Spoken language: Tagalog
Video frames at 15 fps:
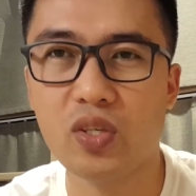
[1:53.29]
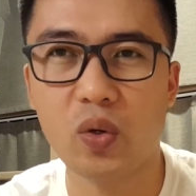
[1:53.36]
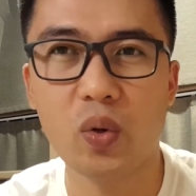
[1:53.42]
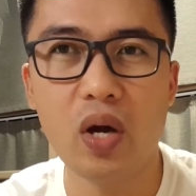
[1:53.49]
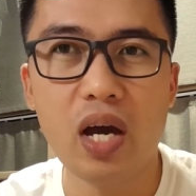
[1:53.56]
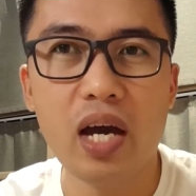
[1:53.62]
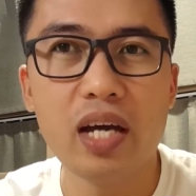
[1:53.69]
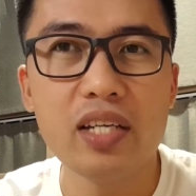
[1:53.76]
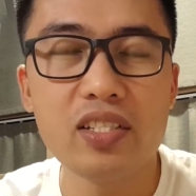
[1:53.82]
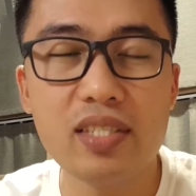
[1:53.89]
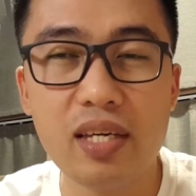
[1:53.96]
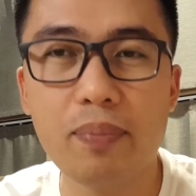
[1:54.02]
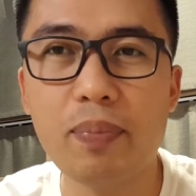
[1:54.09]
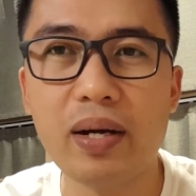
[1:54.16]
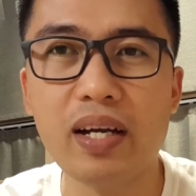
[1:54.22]
So,
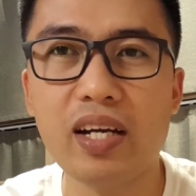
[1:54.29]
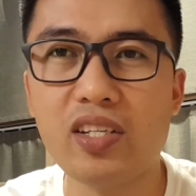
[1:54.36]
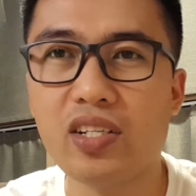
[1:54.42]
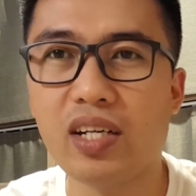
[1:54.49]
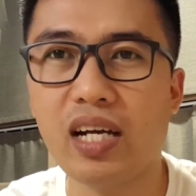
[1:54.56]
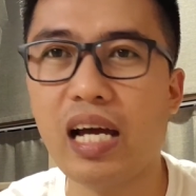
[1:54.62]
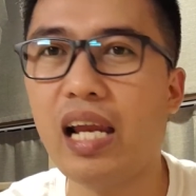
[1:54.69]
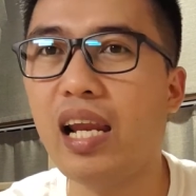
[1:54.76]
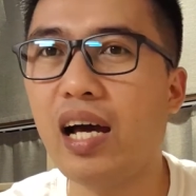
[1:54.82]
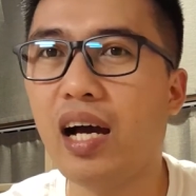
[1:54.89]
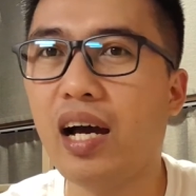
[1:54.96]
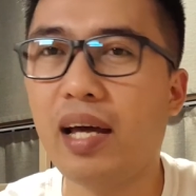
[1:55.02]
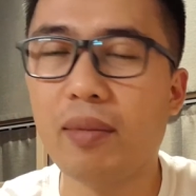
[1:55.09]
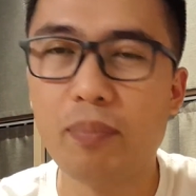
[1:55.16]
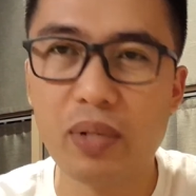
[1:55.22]
sipag at syaga
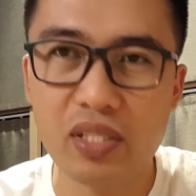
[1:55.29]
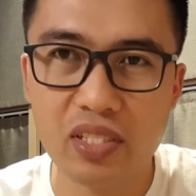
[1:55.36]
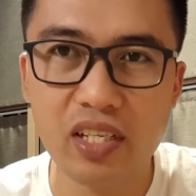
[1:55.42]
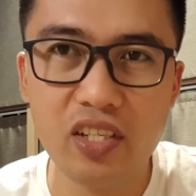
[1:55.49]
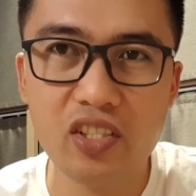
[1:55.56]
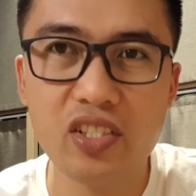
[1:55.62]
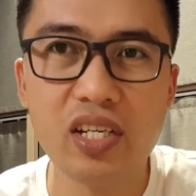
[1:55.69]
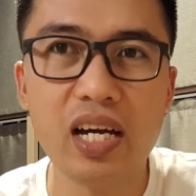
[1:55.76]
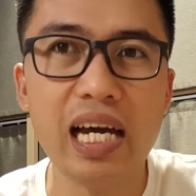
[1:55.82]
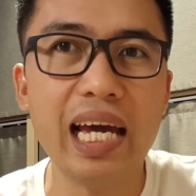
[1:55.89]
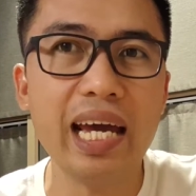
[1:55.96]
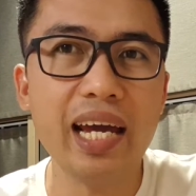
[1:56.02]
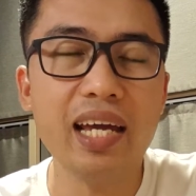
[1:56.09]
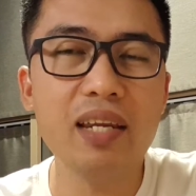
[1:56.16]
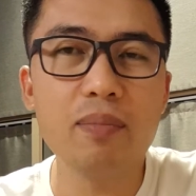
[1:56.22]
lang at
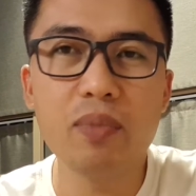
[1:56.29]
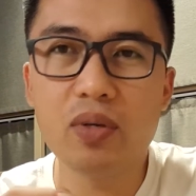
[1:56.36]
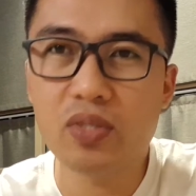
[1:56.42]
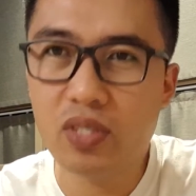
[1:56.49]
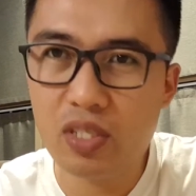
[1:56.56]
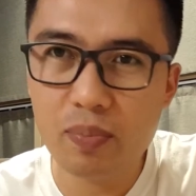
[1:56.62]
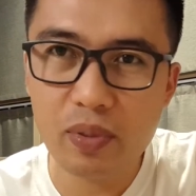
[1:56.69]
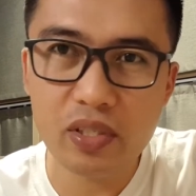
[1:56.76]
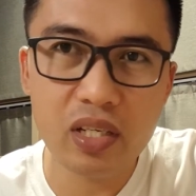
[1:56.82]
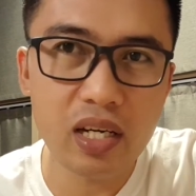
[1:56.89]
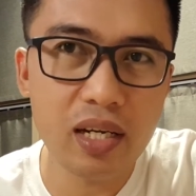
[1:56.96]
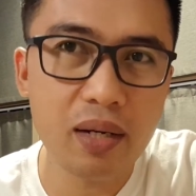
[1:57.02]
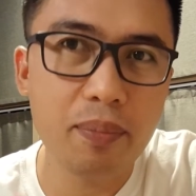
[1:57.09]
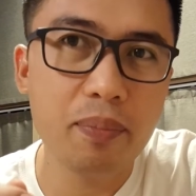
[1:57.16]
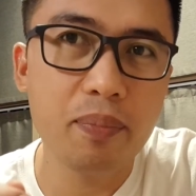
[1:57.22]
pasensya and most
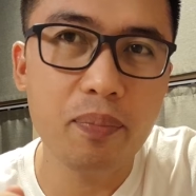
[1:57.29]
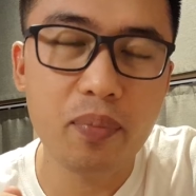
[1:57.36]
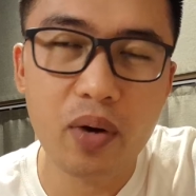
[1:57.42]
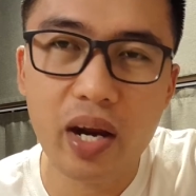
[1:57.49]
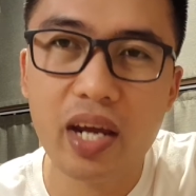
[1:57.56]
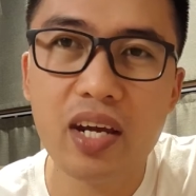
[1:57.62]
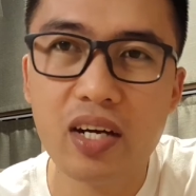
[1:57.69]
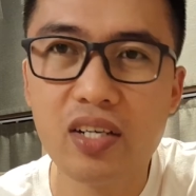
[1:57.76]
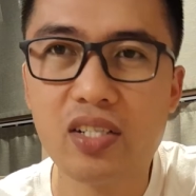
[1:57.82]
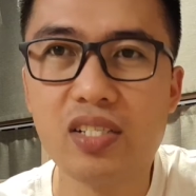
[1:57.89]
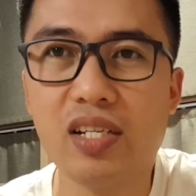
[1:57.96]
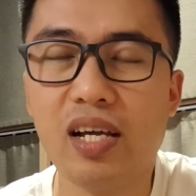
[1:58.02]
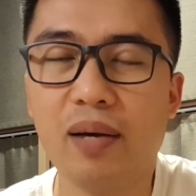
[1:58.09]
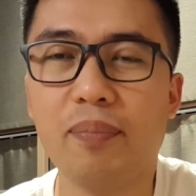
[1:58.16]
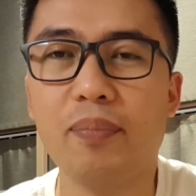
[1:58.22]
especially
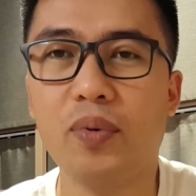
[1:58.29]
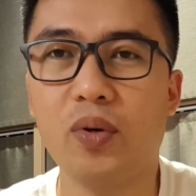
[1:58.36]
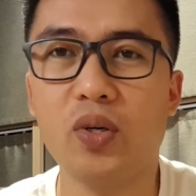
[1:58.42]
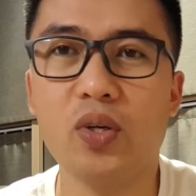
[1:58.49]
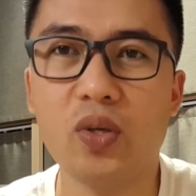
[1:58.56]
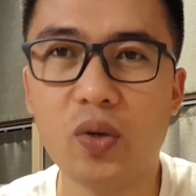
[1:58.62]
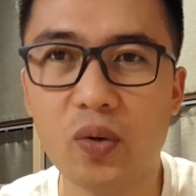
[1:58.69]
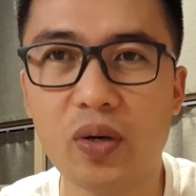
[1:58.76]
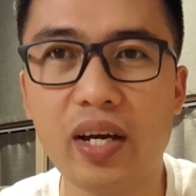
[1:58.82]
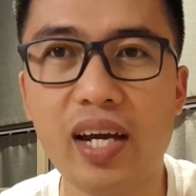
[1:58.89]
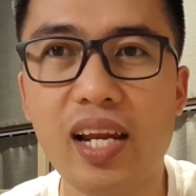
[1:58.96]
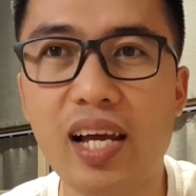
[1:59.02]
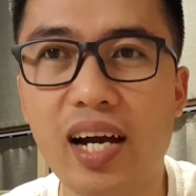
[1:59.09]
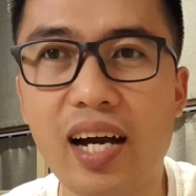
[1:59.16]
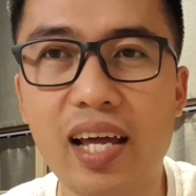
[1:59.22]
prayers lang po yung
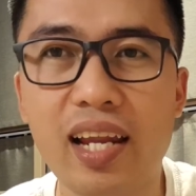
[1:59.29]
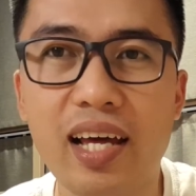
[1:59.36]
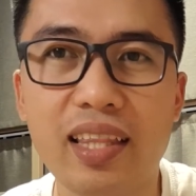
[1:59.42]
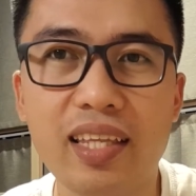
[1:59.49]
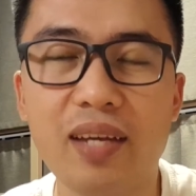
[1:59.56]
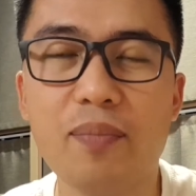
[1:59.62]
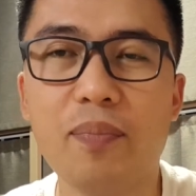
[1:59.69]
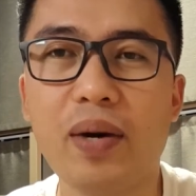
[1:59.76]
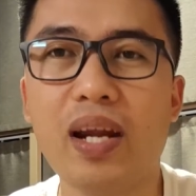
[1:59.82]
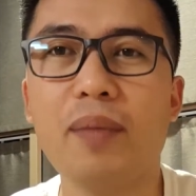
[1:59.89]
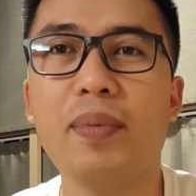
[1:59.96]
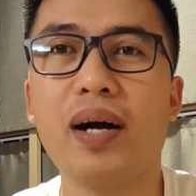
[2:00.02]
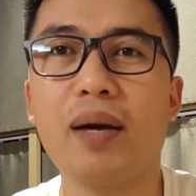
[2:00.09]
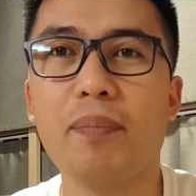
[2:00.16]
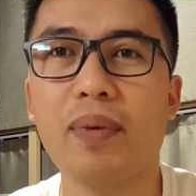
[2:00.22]
kailangan natin
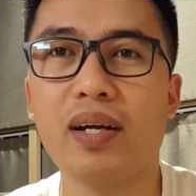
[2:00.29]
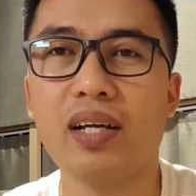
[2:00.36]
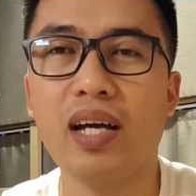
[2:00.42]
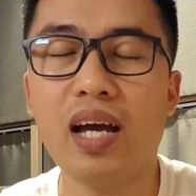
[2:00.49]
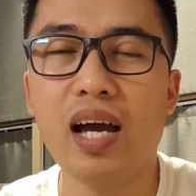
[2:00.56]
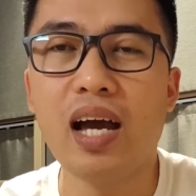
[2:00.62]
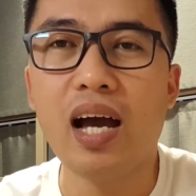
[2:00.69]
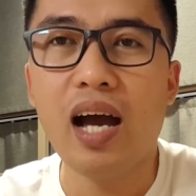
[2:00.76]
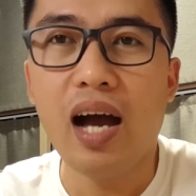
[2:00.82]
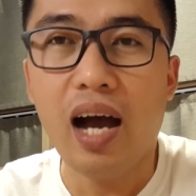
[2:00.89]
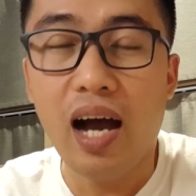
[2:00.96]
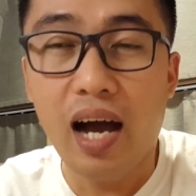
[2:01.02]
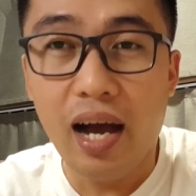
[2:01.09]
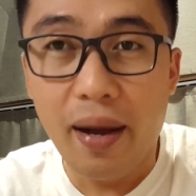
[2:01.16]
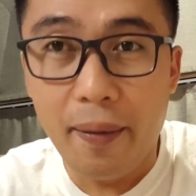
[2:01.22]
para makapag
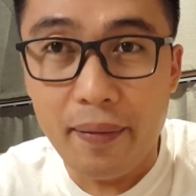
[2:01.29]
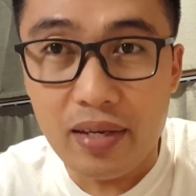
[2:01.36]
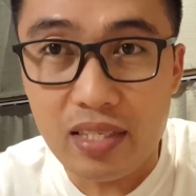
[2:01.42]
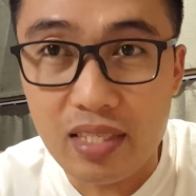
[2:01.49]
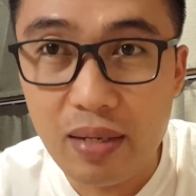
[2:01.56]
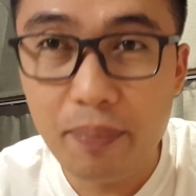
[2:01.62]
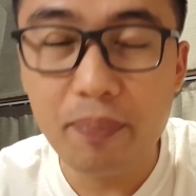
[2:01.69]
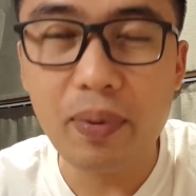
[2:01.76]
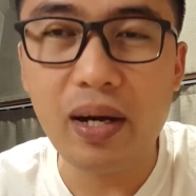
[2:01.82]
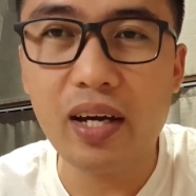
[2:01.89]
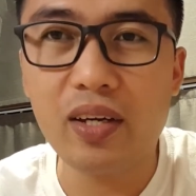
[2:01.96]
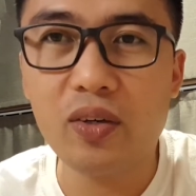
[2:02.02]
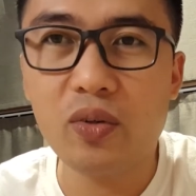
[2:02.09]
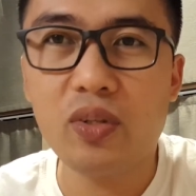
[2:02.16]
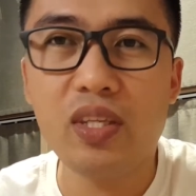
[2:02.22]
sampa
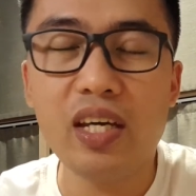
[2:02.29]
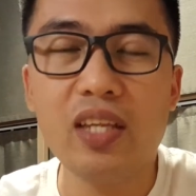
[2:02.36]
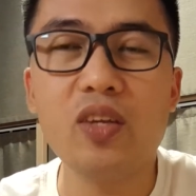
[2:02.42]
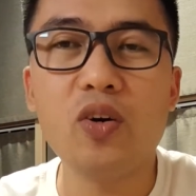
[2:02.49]
kayo din